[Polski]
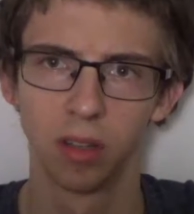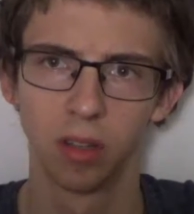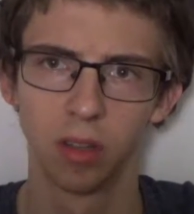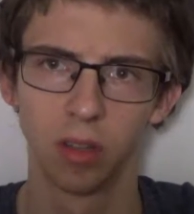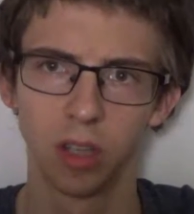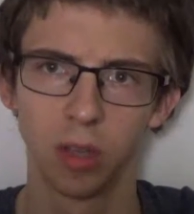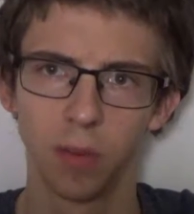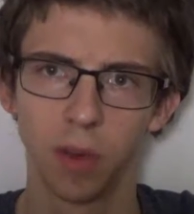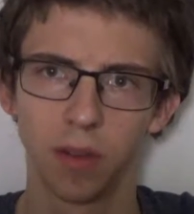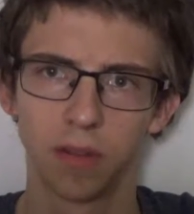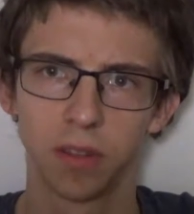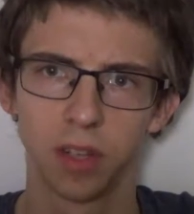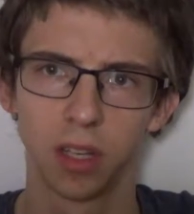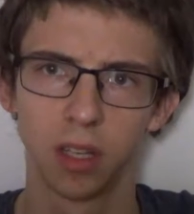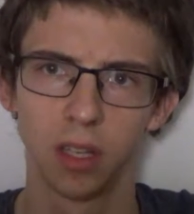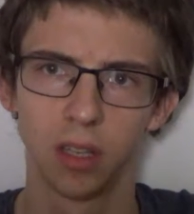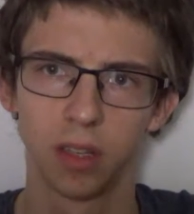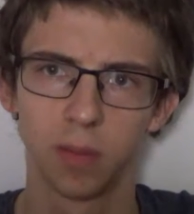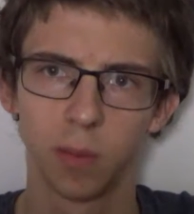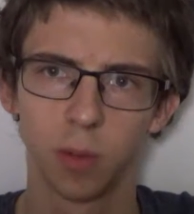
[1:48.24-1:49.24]
no nie ma w
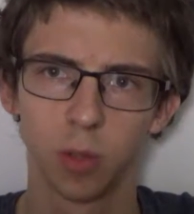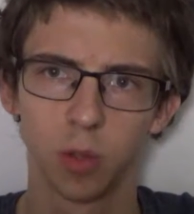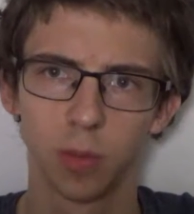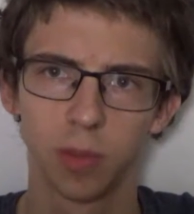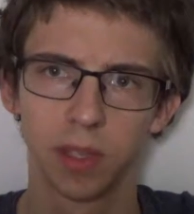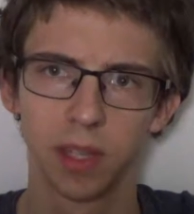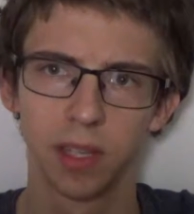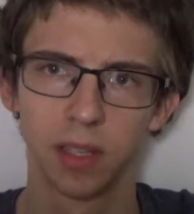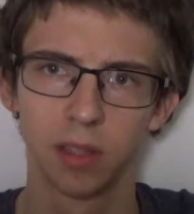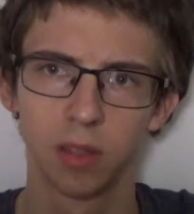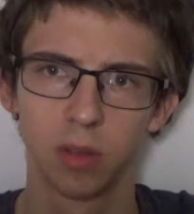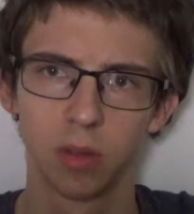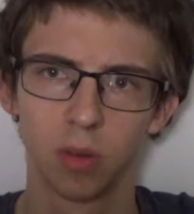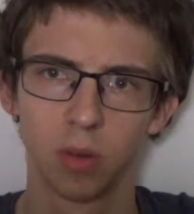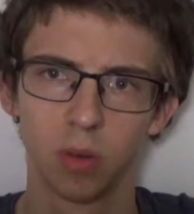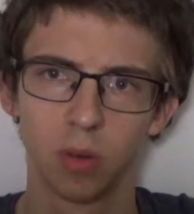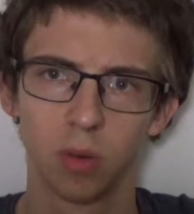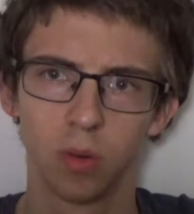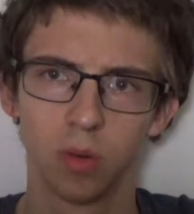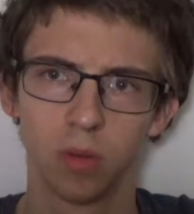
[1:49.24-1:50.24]
żaden sposób
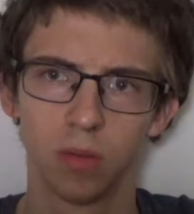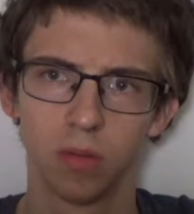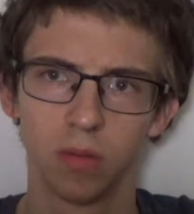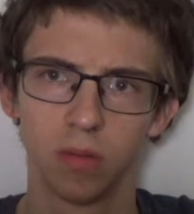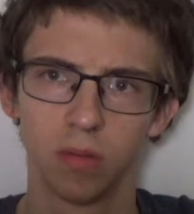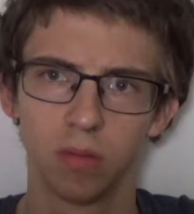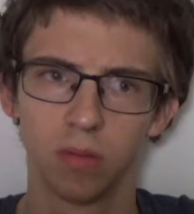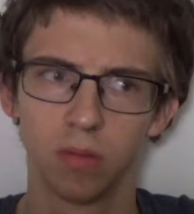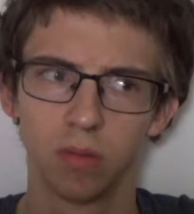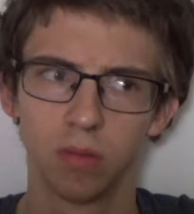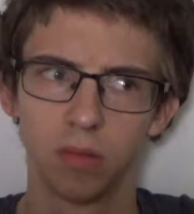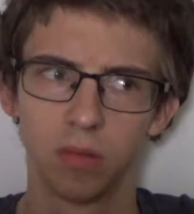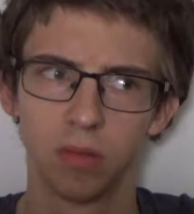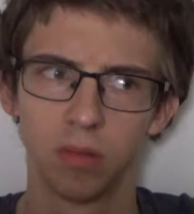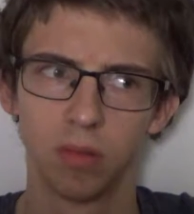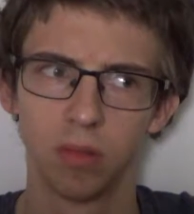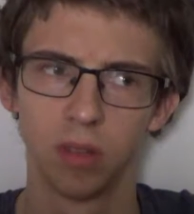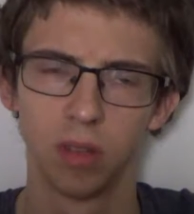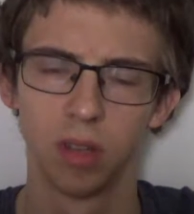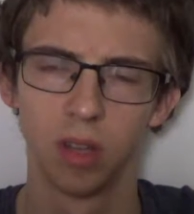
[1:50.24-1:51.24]
sensu
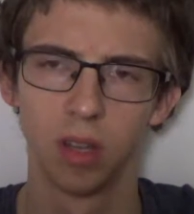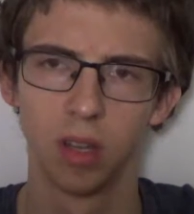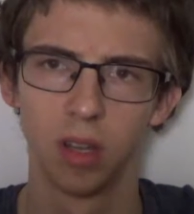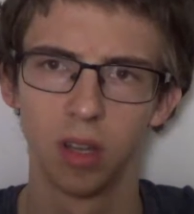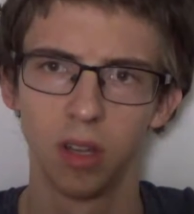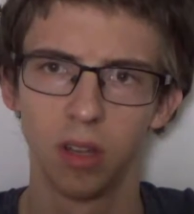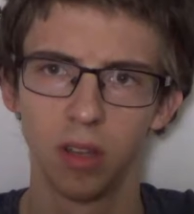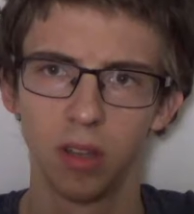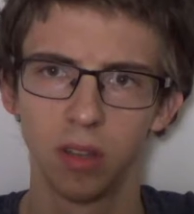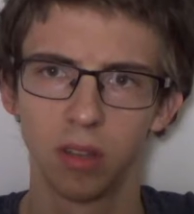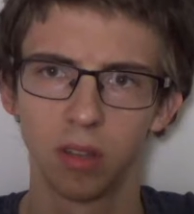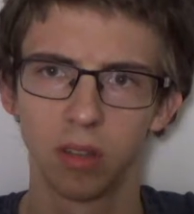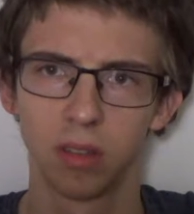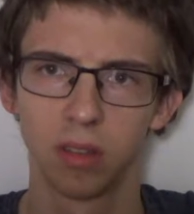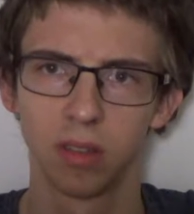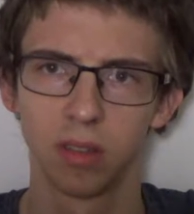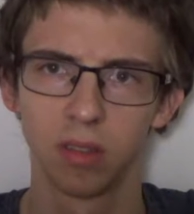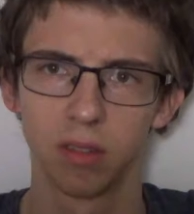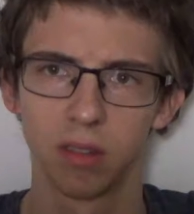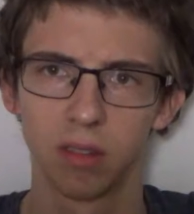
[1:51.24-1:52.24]
i to
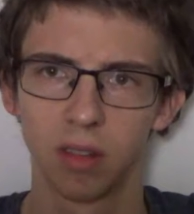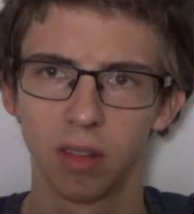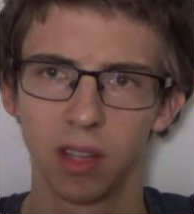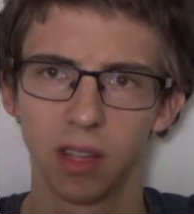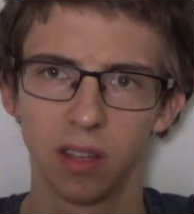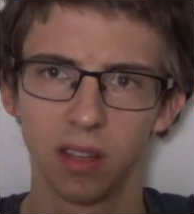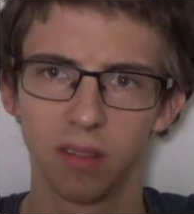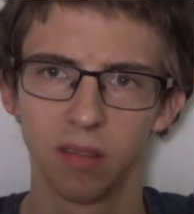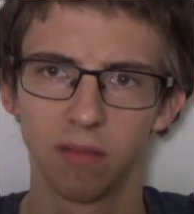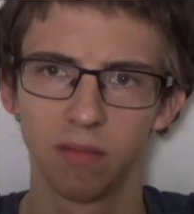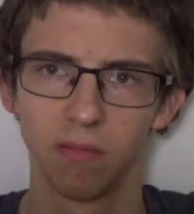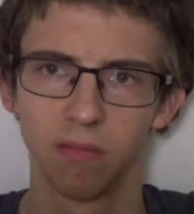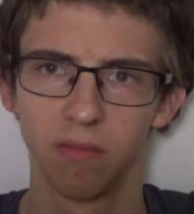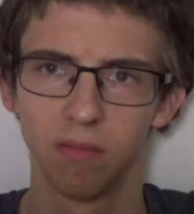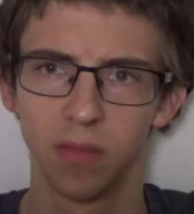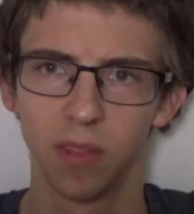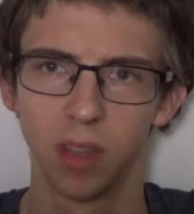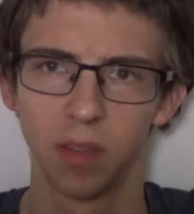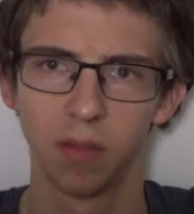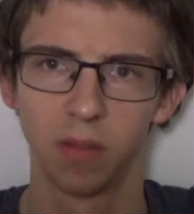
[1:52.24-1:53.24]
jest
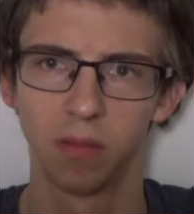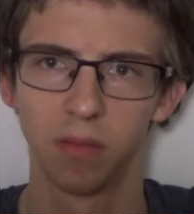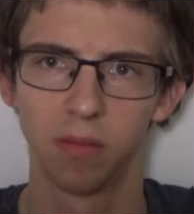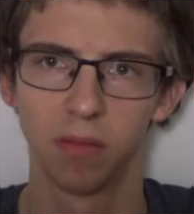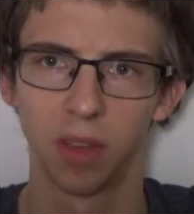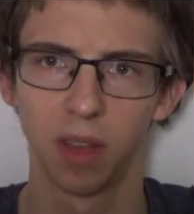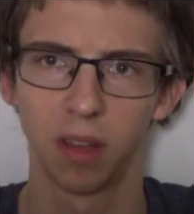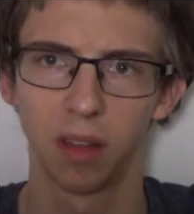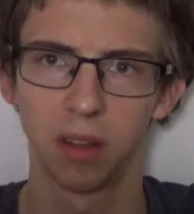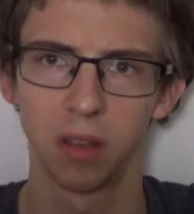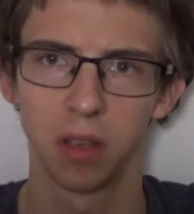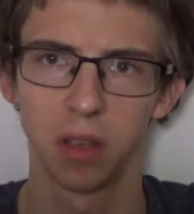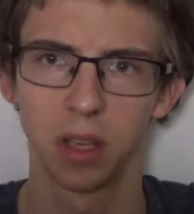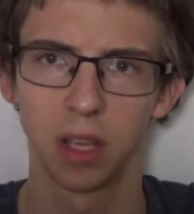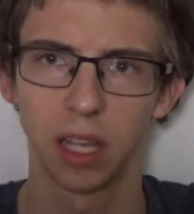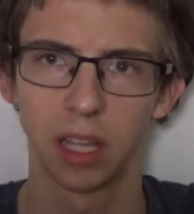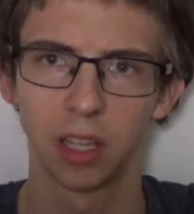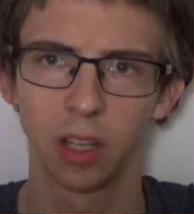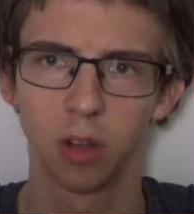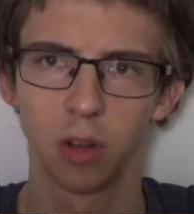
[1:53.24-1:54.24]
nie wiem jakiej
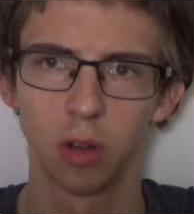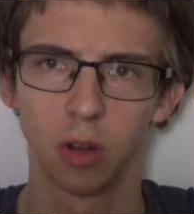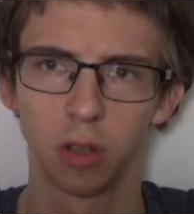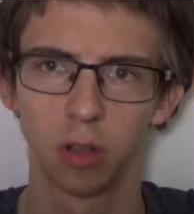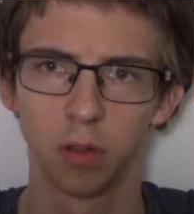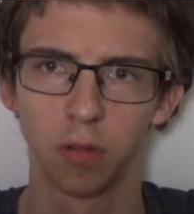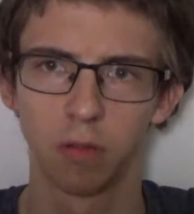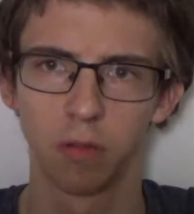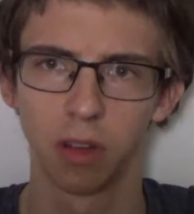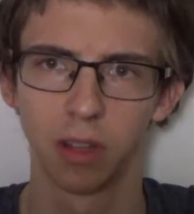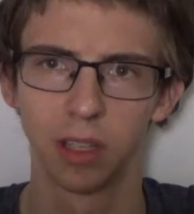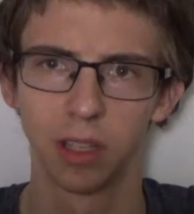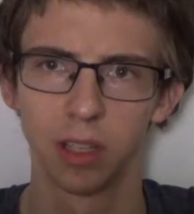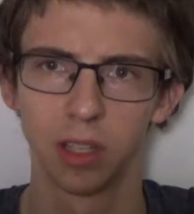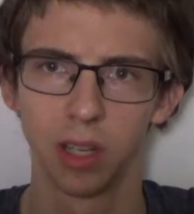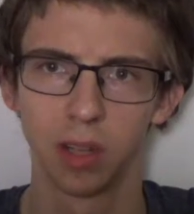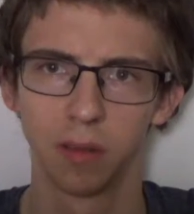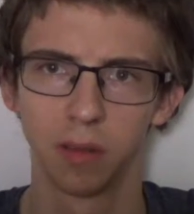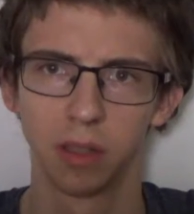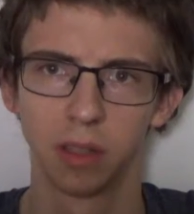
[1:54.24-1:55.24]
kategorii to wkładać
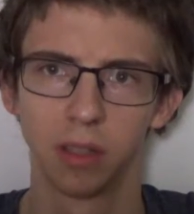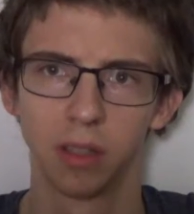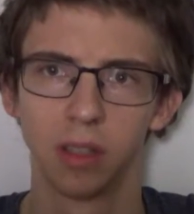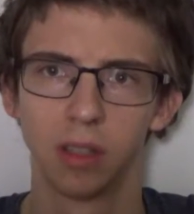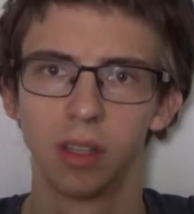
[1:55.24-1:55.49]
nawet.